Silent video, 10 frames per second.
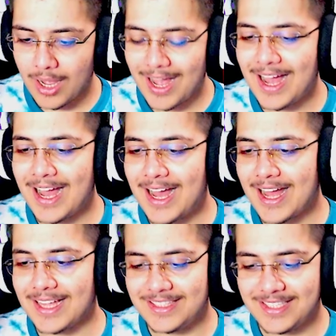
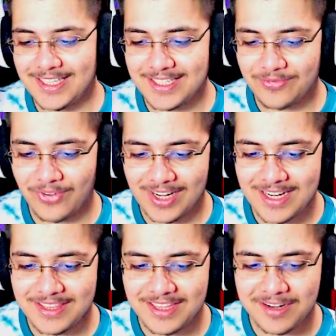Aa tik falan
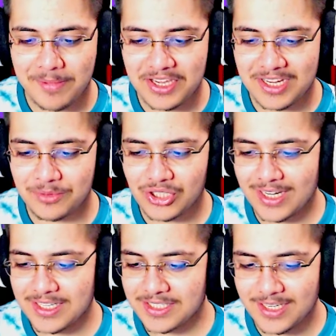indirime girmiş.
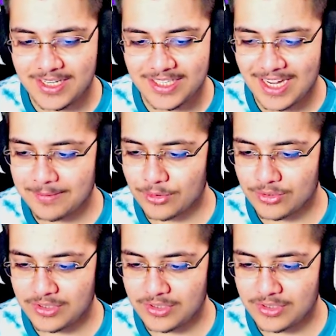Ares 9, Kerberos